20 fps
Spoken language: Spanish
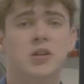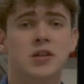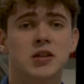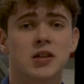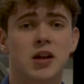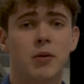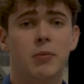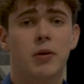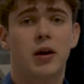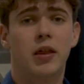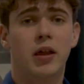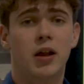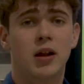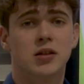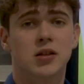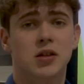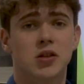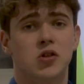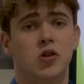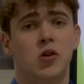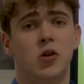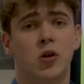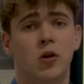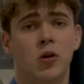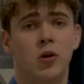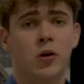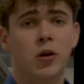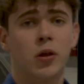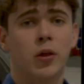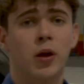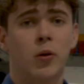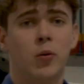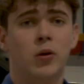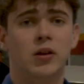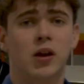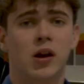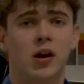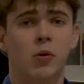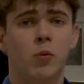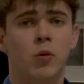el esquema del sensor de
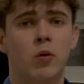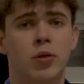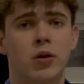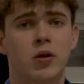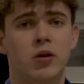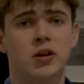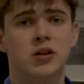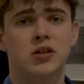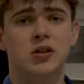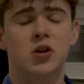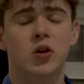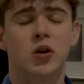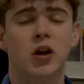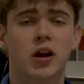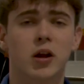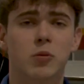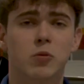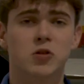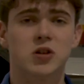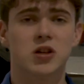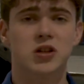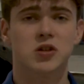cuentas revoluciones y lo que haremos